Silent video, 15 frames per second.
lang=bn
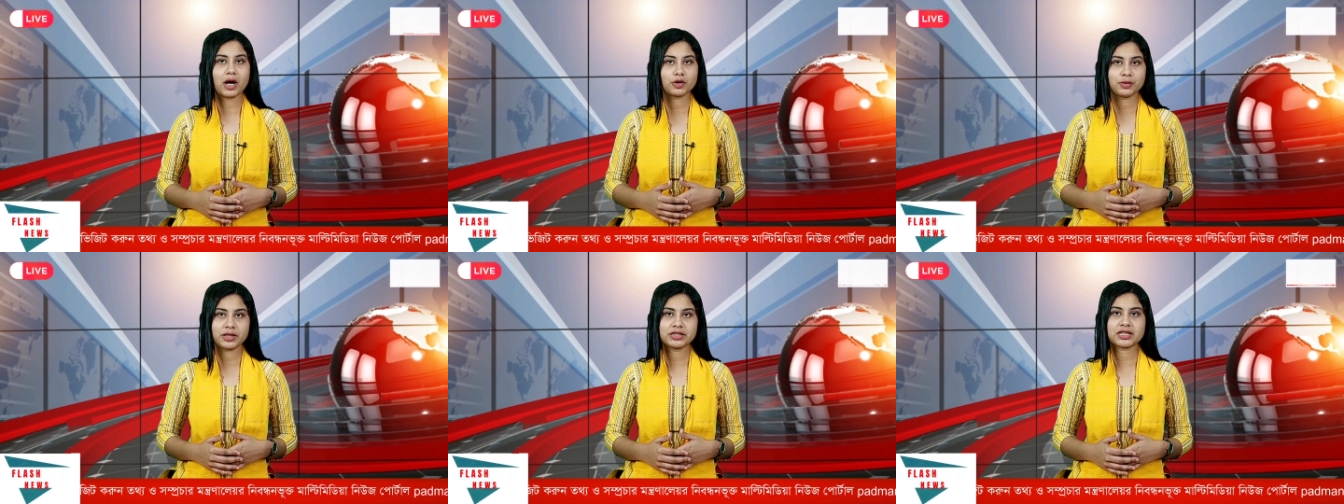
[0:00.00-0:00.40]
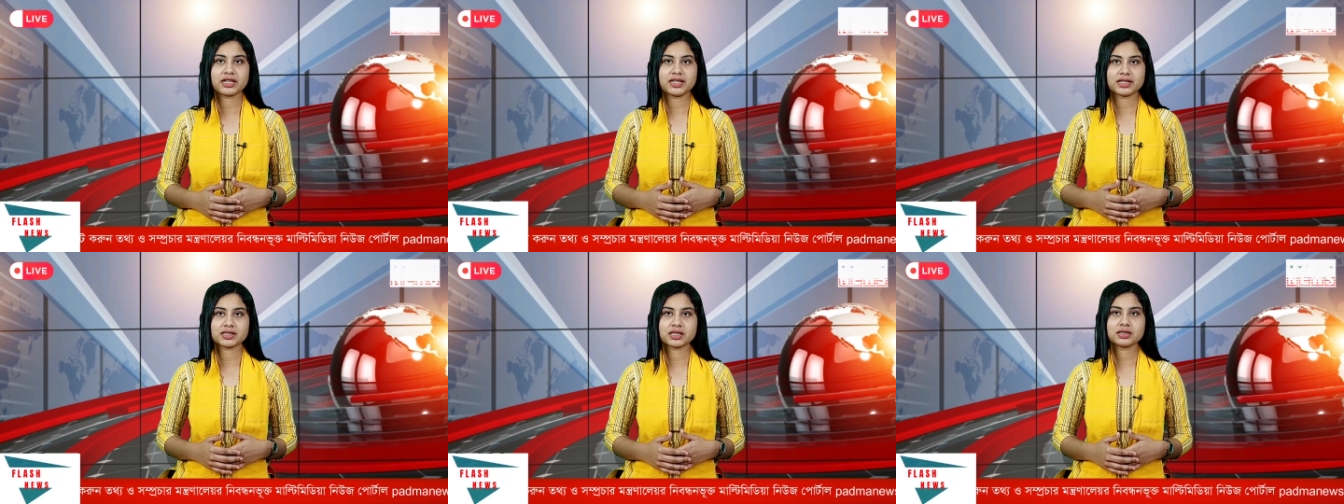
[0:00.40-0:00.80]
আহ্বান
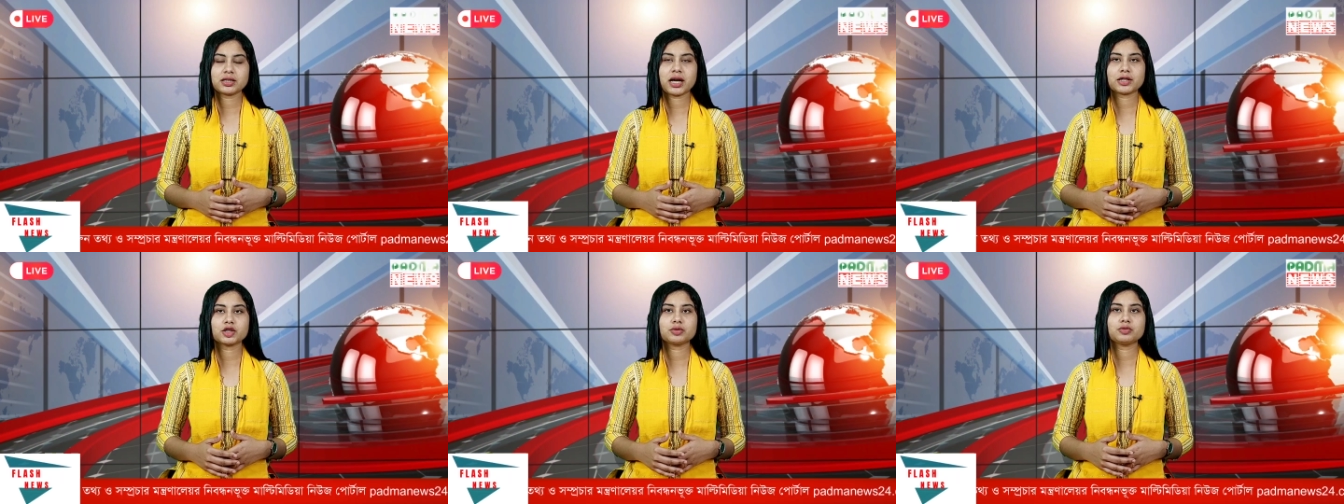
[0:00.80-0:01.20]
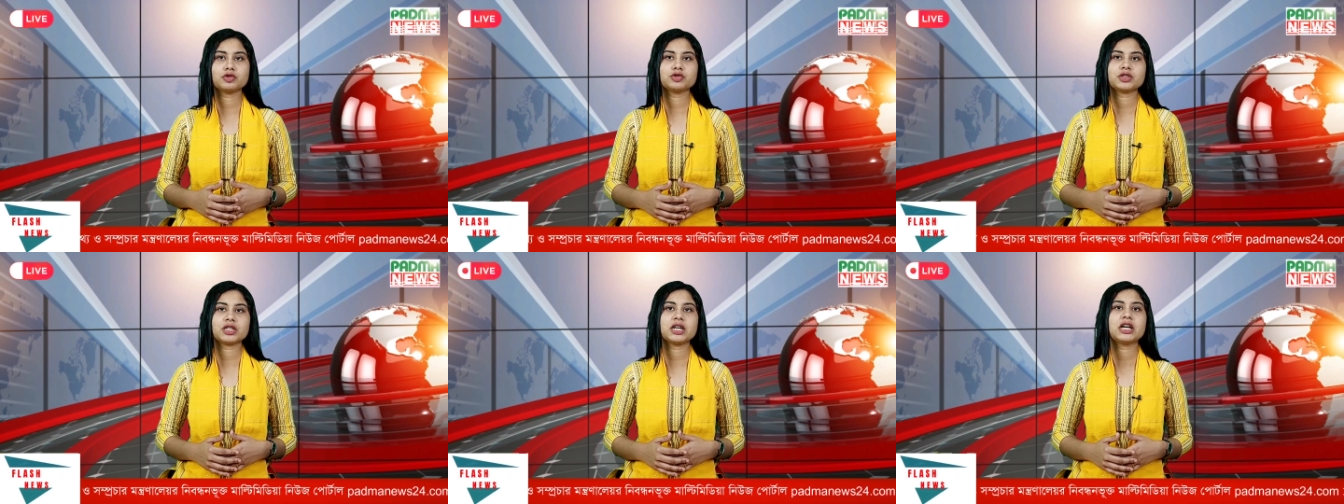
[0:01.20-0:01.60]
জানিয়েছেন
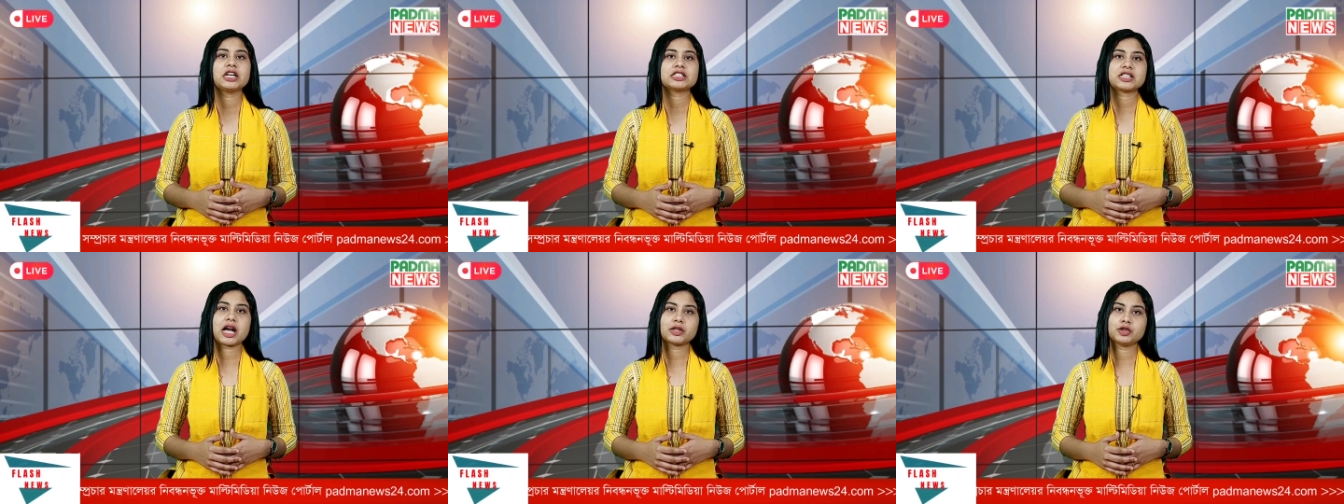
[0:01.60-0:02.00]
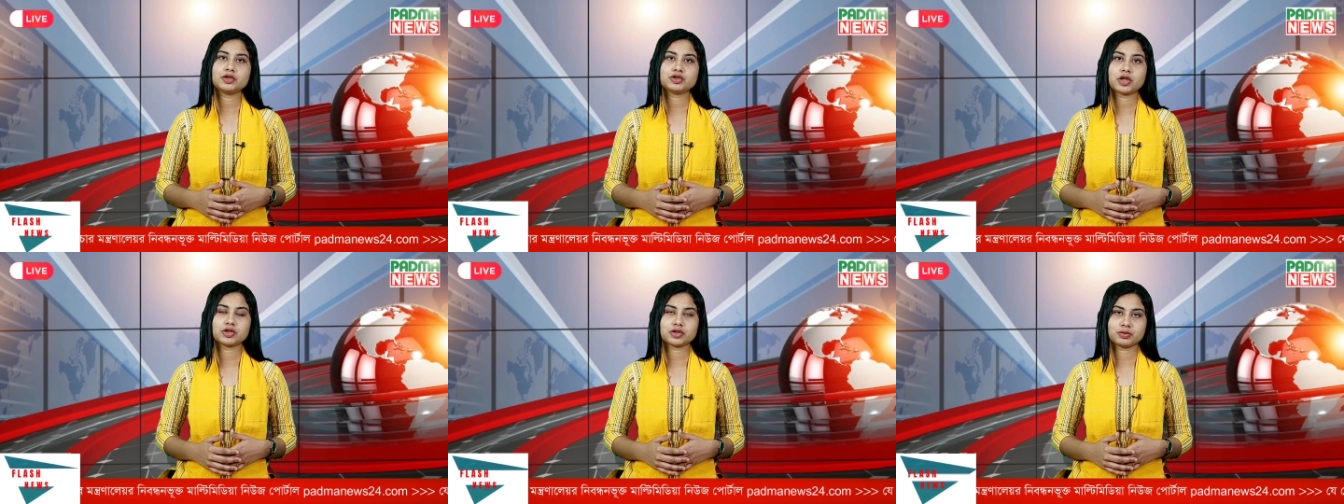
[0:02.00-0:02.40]
খাদ্যমন্ত্রী
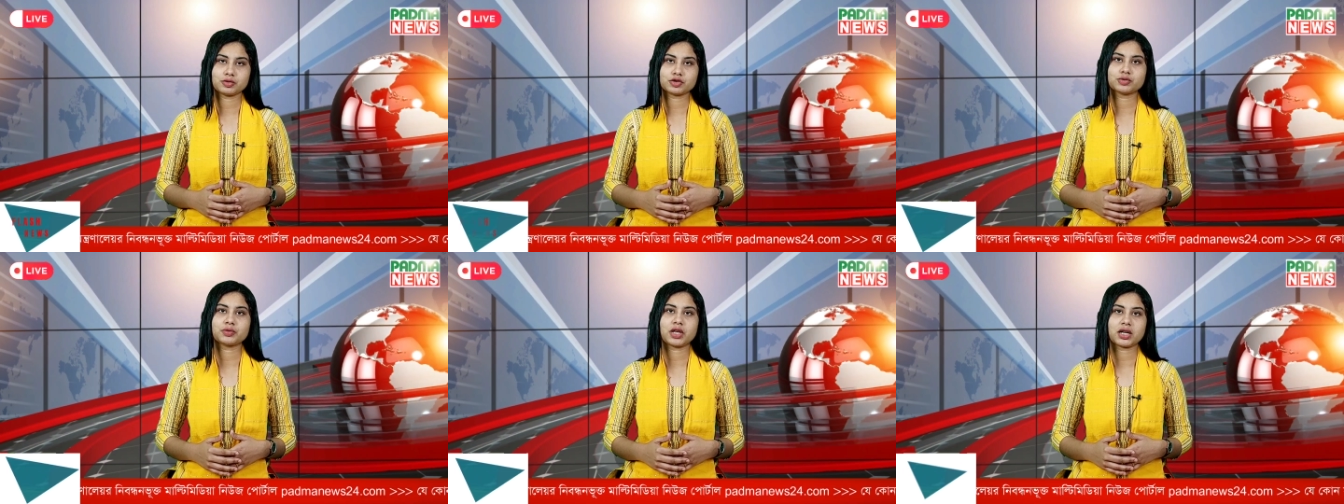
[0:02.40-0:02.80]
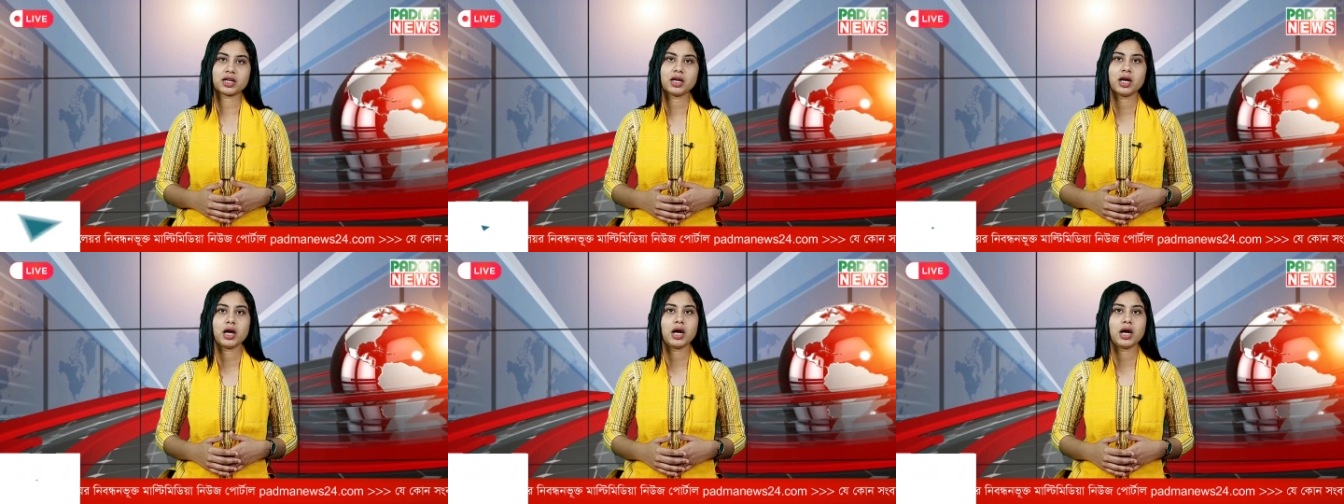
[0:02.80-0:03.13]
সাধন চন্দ্র মজুমদার